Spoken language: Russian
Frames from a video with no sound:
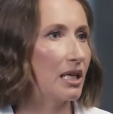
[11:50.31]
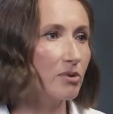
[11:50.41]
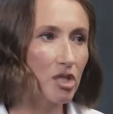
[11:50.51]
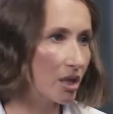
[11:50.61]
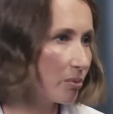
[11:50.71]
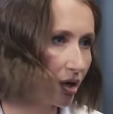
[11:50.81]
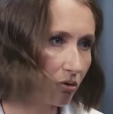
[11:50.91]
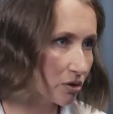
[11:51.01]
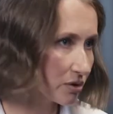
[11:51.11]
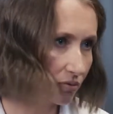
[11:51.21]
Либо же
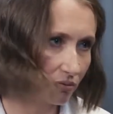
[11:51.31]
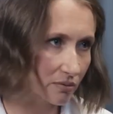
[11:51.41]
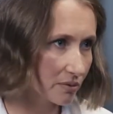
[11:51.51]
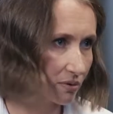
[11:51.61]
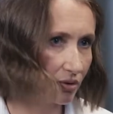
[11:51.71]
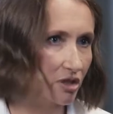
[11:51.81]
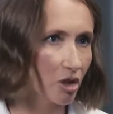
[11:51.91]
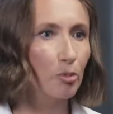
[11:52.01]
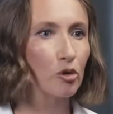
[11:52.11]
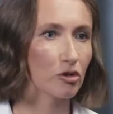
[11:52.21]
наоборот, Э,
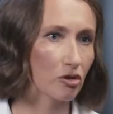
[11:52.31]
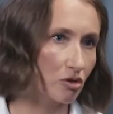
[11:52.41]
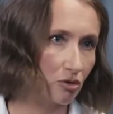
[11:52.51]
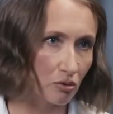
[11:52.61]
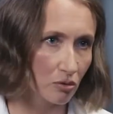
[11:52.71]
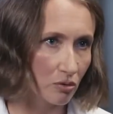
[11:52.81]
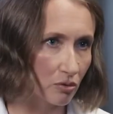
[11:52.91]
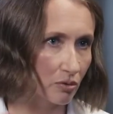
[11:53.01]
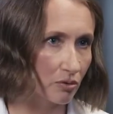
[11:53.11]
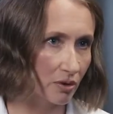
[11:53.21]
человек полностью
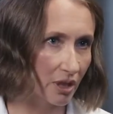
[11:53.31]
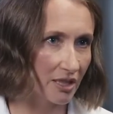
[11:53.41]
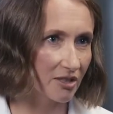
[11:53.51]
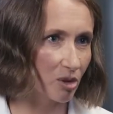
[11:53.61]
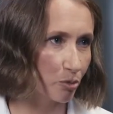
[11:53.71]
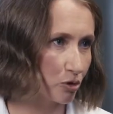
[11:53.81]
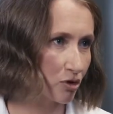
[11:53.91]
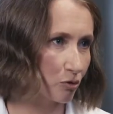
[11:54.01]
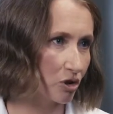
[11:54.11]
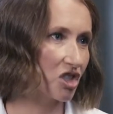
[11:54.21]
э, клиентский
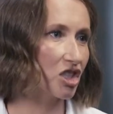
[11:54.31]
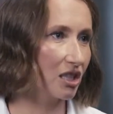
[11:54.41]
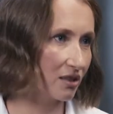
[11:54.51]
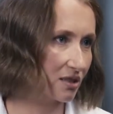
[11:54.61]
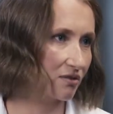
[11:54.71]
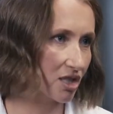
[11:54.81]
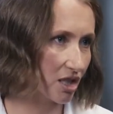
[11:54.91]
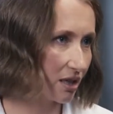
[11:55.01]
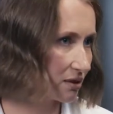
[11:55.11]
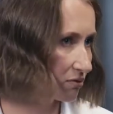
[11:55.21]
путь свой начинает и
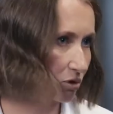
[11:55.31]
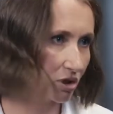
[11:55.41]
завершает в